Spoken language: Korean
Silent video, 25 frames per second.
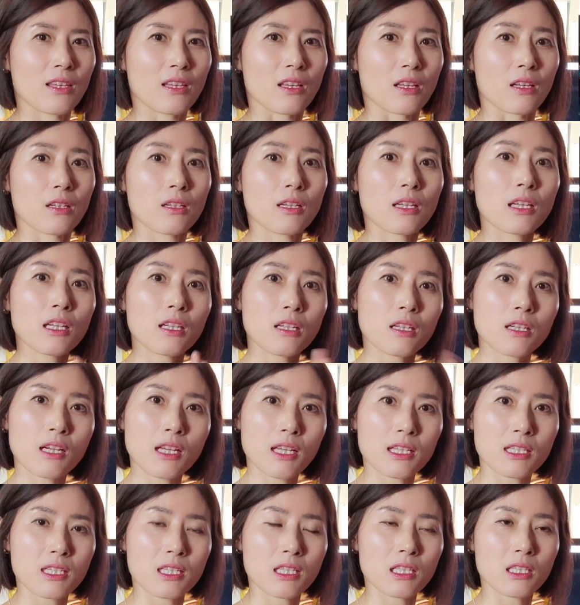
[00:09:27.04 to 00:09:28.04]
네. 이
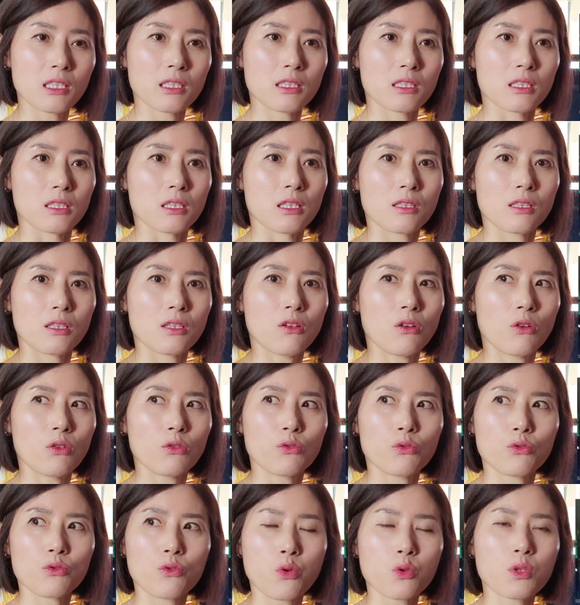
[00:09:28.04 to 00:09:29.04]
글리치는
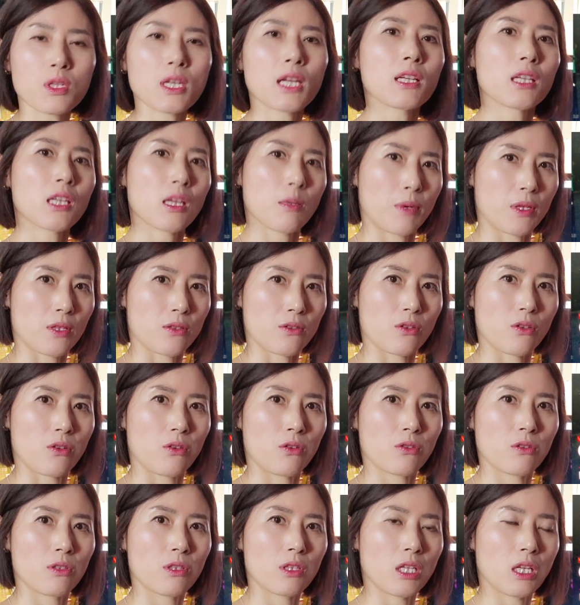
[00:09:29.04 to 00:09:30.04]
이것도 초창기에 봤어요.
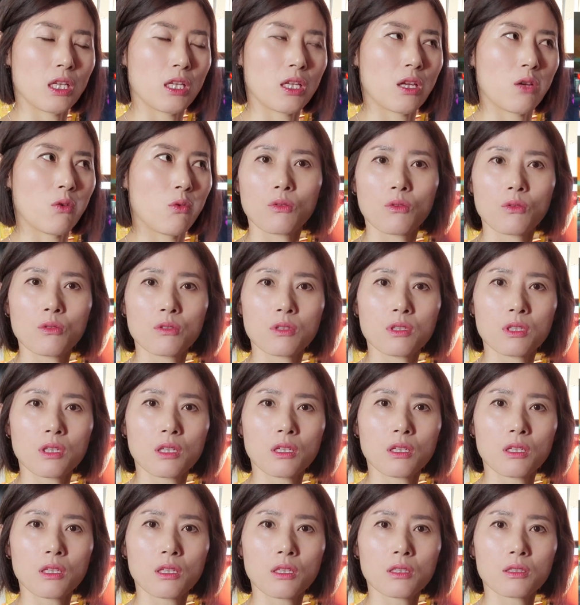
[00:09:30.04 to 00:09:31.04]
그런데 이게
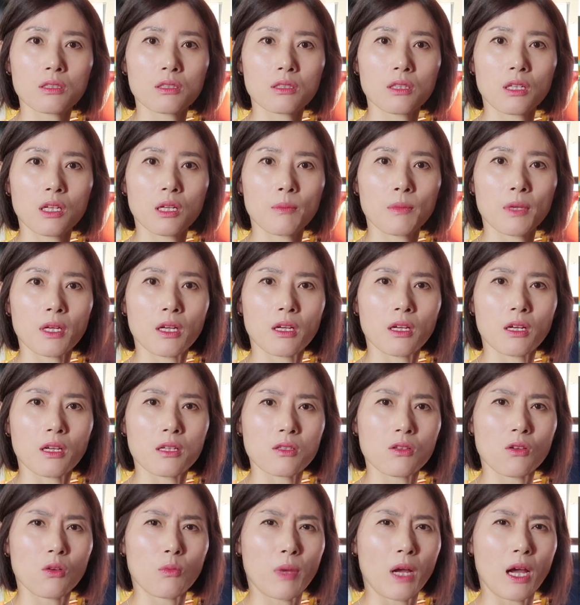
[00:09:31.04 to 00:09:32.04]
오스트레일리아
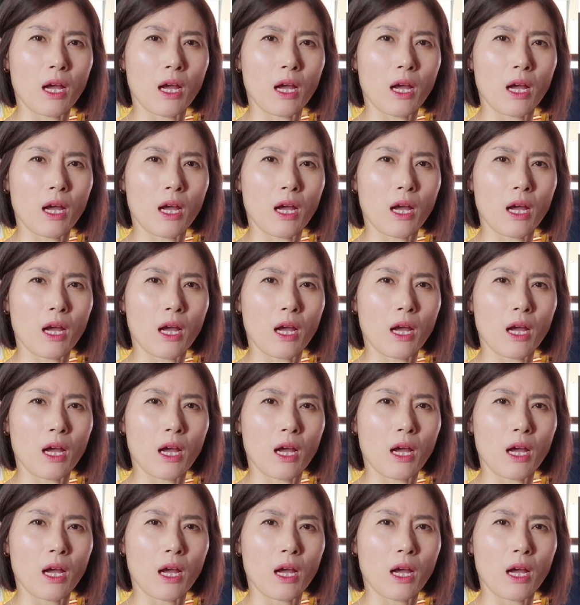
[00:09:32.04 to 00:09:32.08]
드라마라서